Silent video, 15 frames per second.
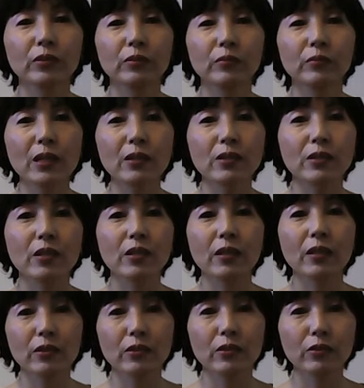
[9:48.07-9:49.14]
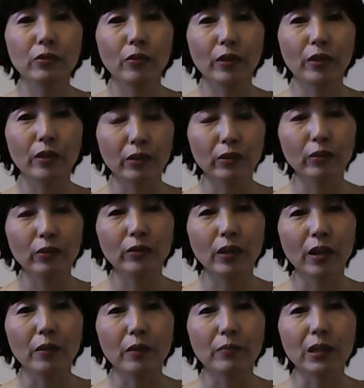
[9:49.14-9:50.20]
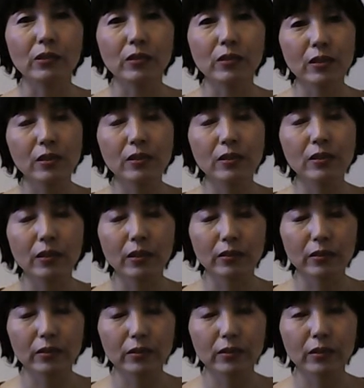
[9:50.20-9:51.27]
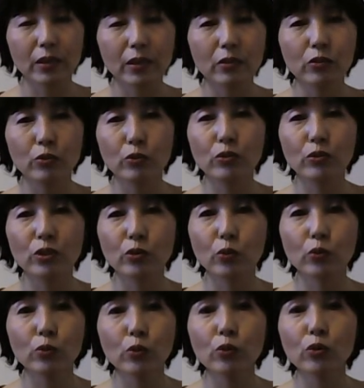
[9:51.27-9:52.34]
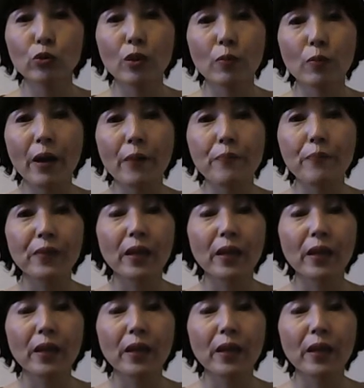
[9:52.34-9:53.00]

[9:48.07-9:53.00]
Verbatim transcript: う毎日生活するのがやっとで貧しい生活っていうふうに想像すれば